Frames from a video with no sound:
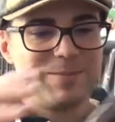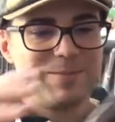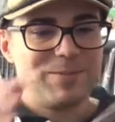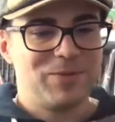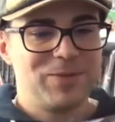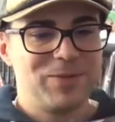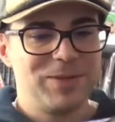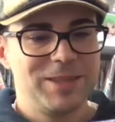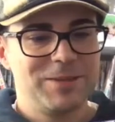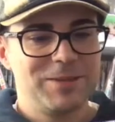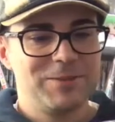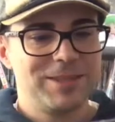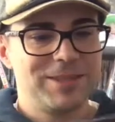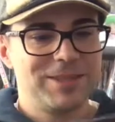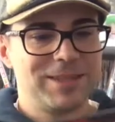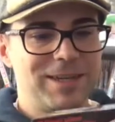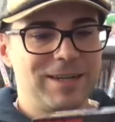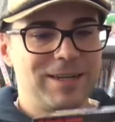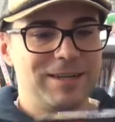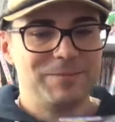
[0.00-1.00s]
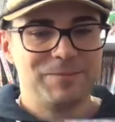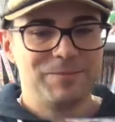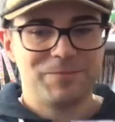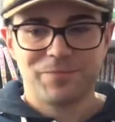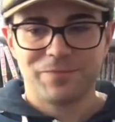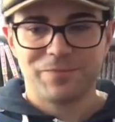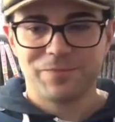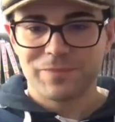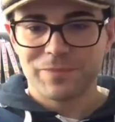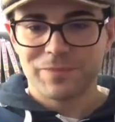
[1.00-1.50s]
por fin tengo esta
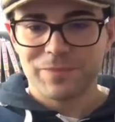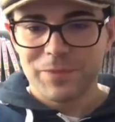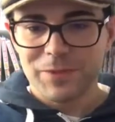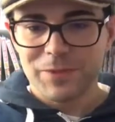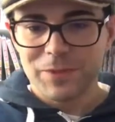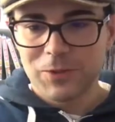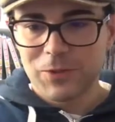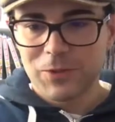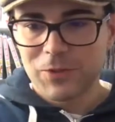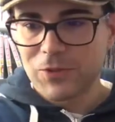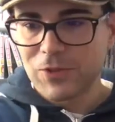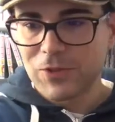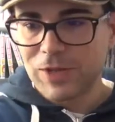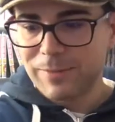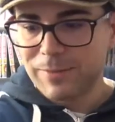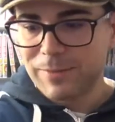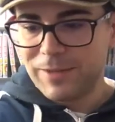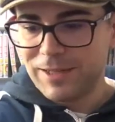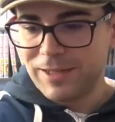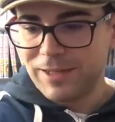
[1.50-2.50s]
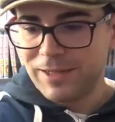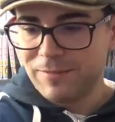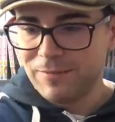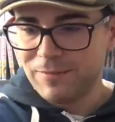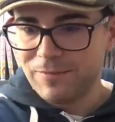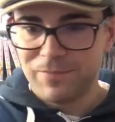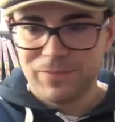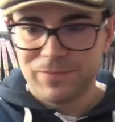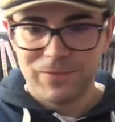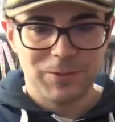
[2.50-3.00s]
consola mini
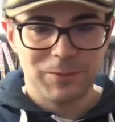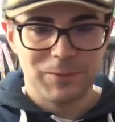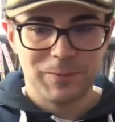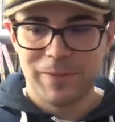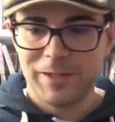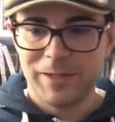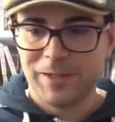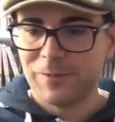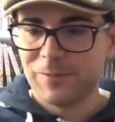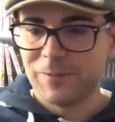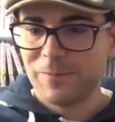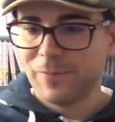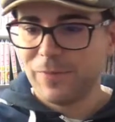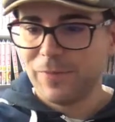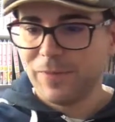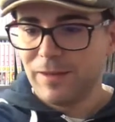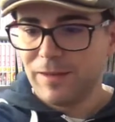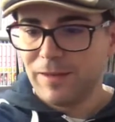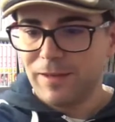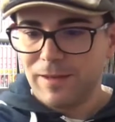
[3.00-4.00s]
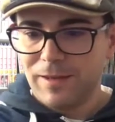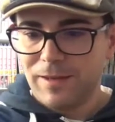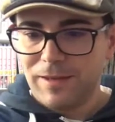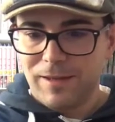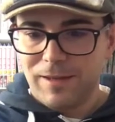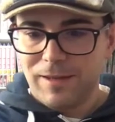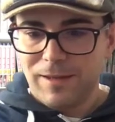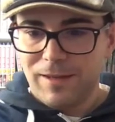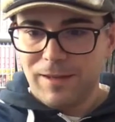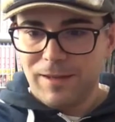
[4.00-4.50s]
conmigo
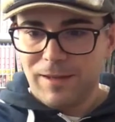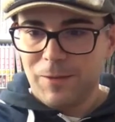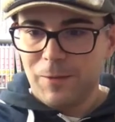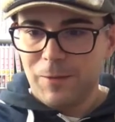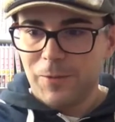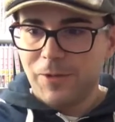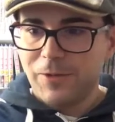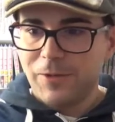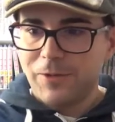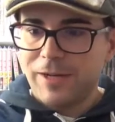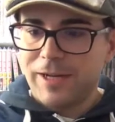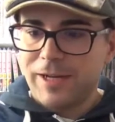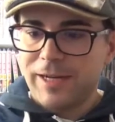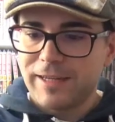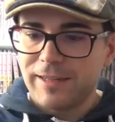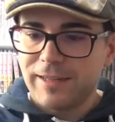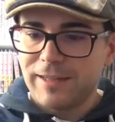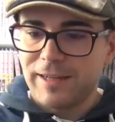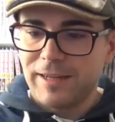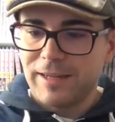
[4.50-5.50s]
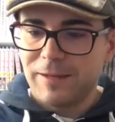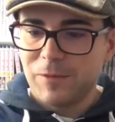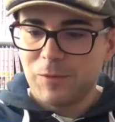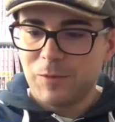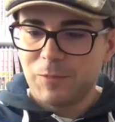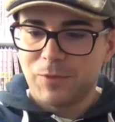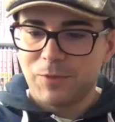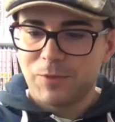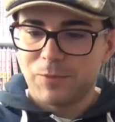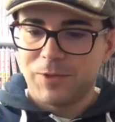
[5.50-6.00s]
y bueno, aquí
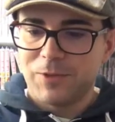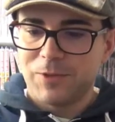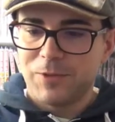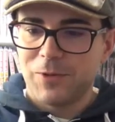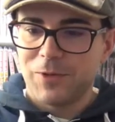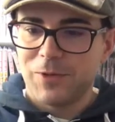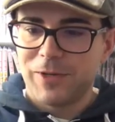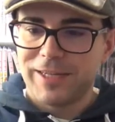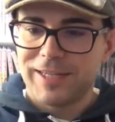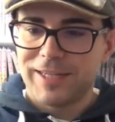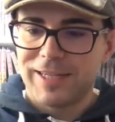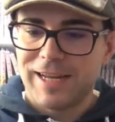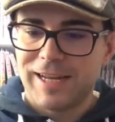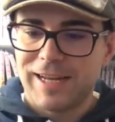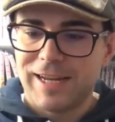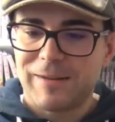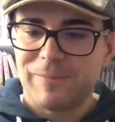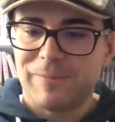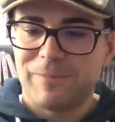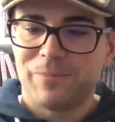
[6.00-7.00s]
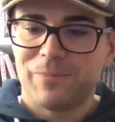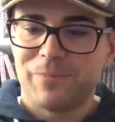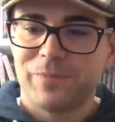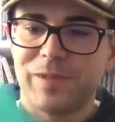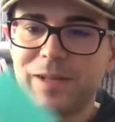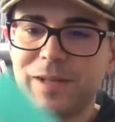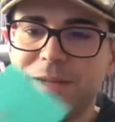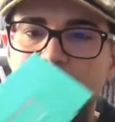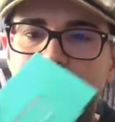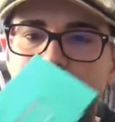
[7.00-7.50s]
tenemos pues bueno lo que es la,
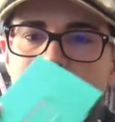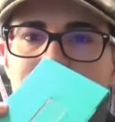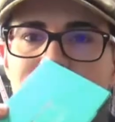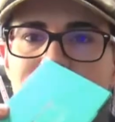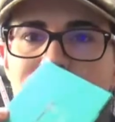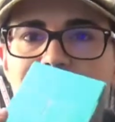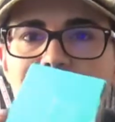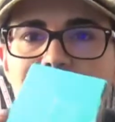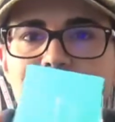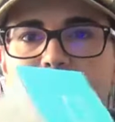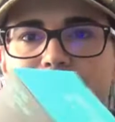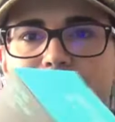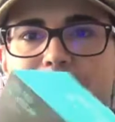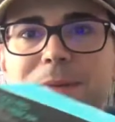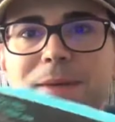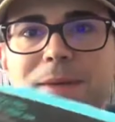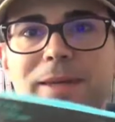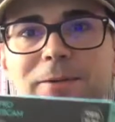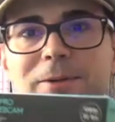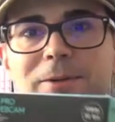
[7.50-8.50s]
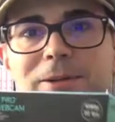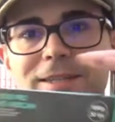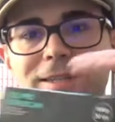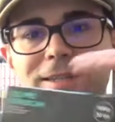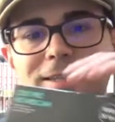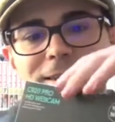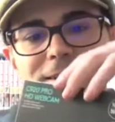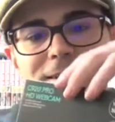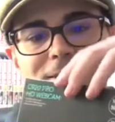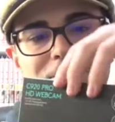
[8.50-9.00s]
webcam, me he pillado
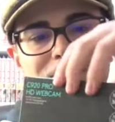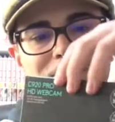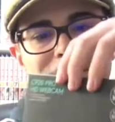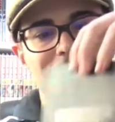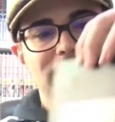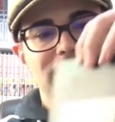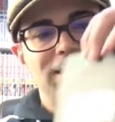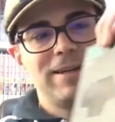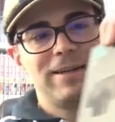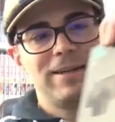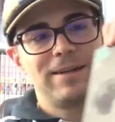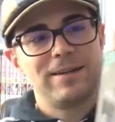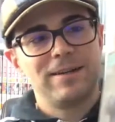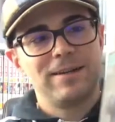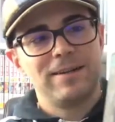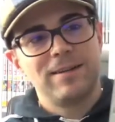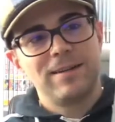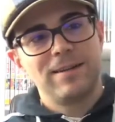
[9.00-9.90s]
esta, una